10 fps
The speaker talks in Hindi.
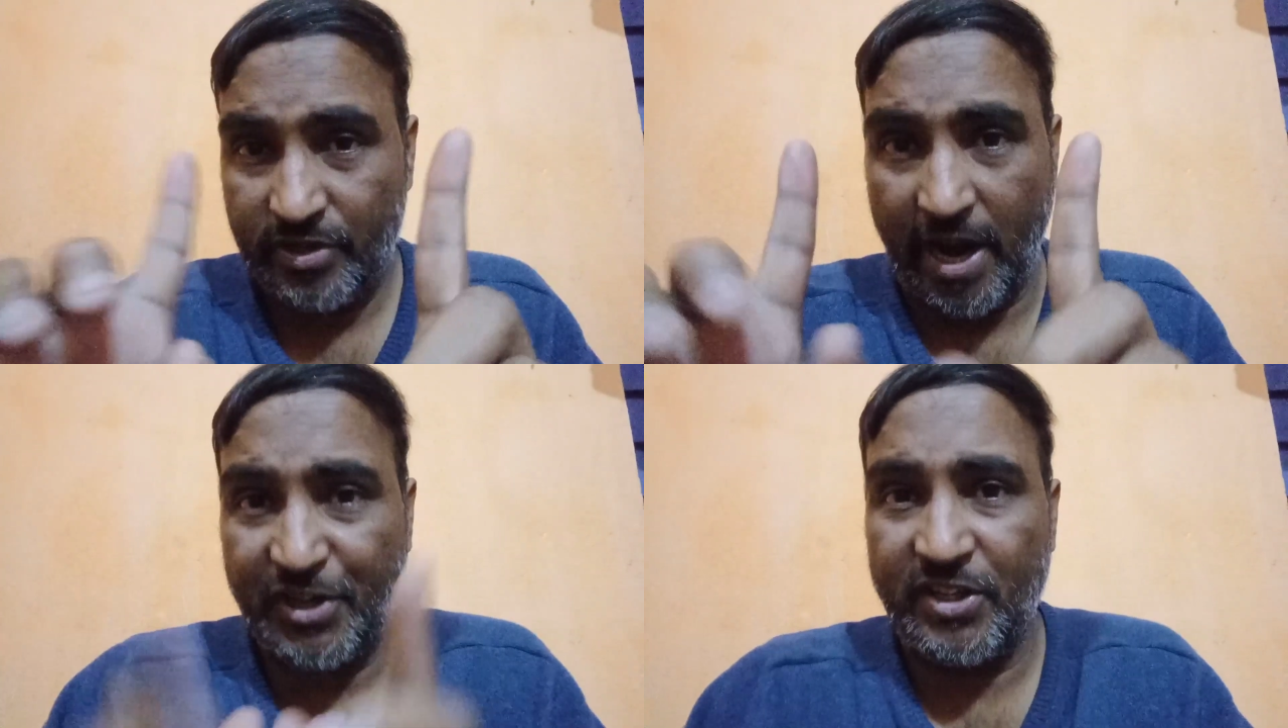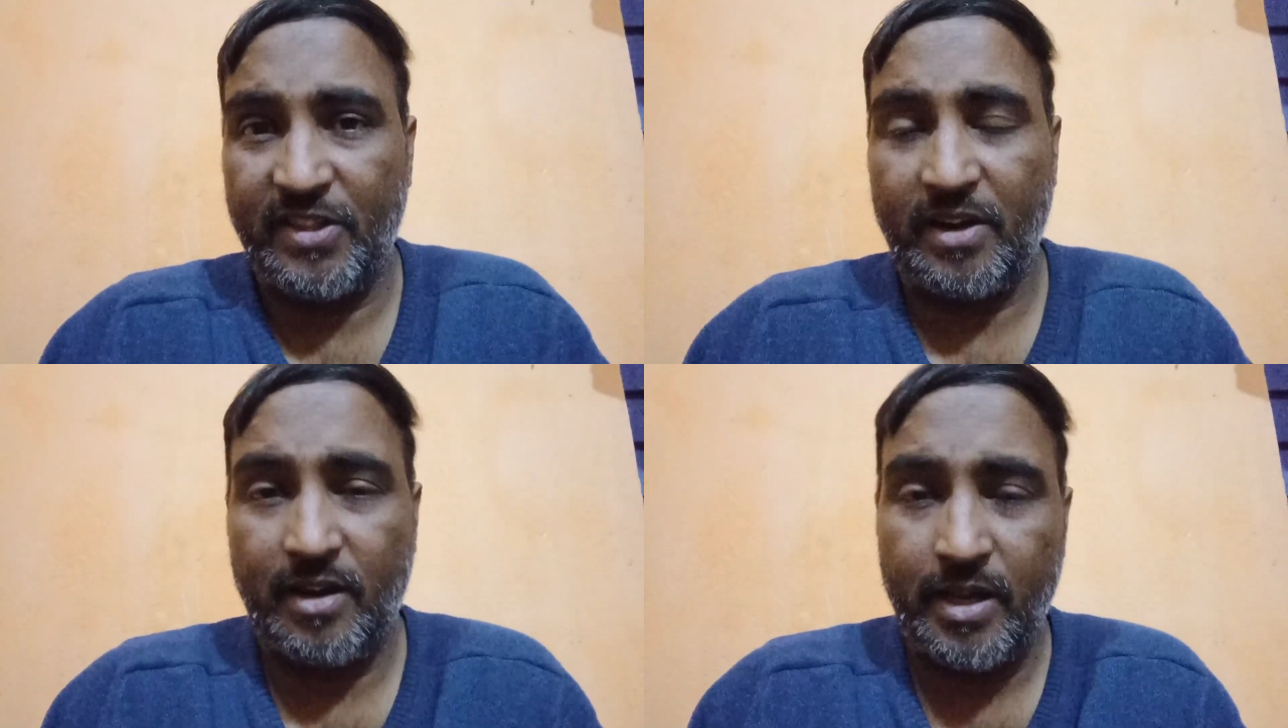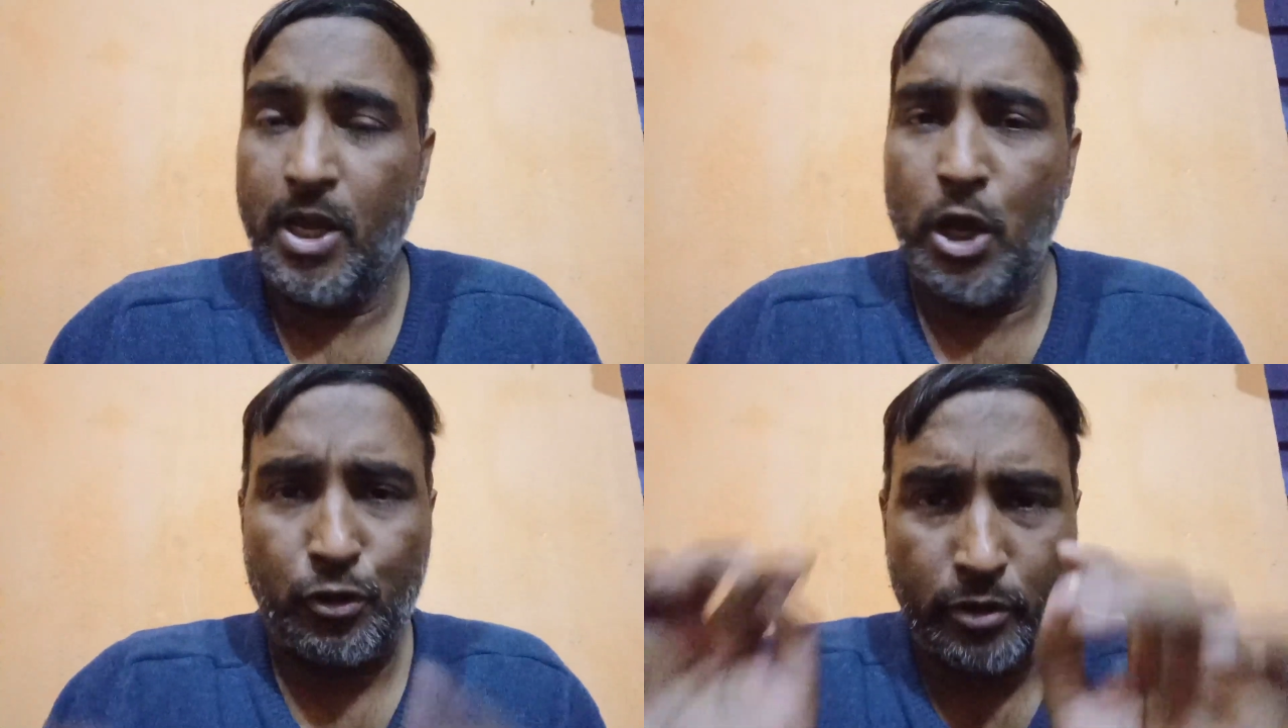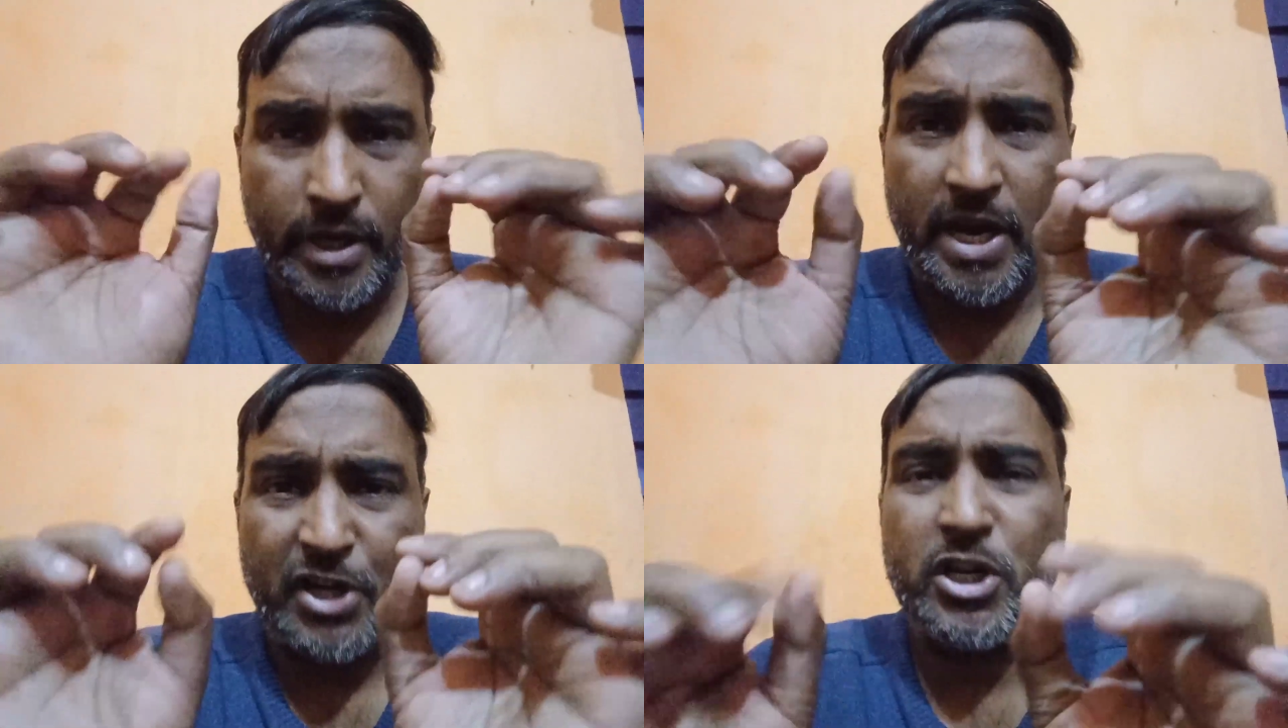कैश नहीं देना है
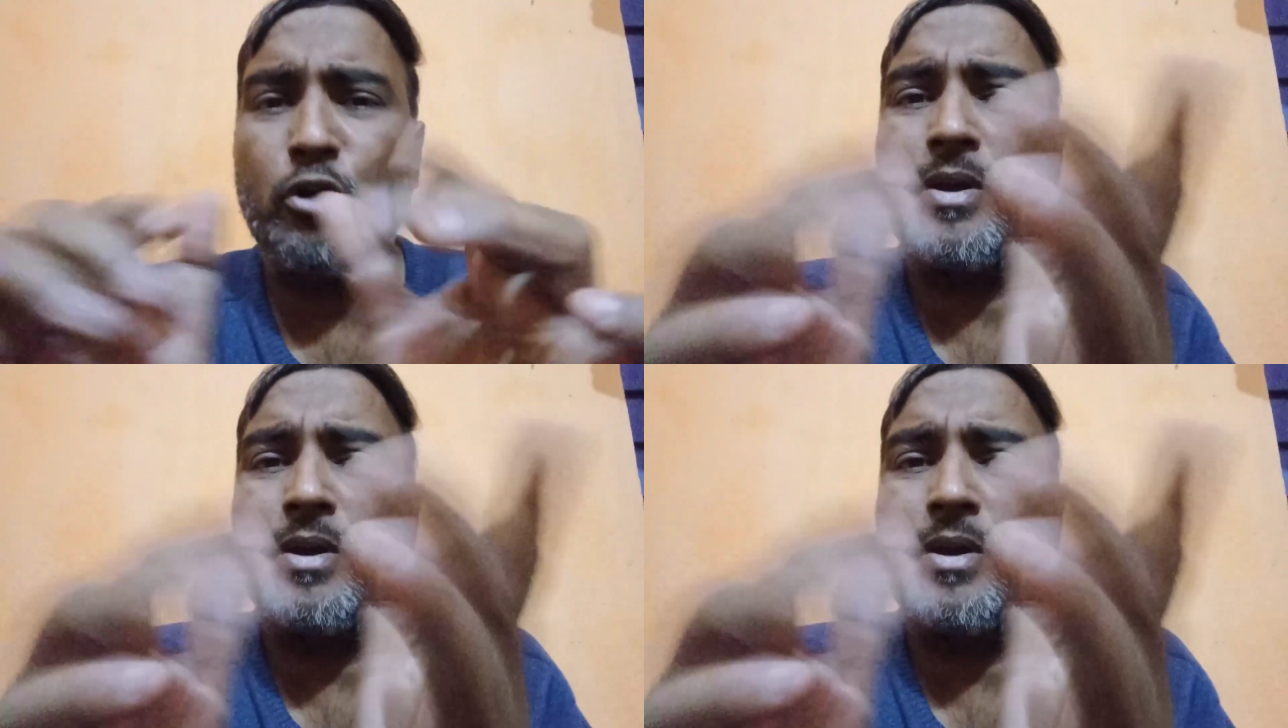क्योंकि कैश का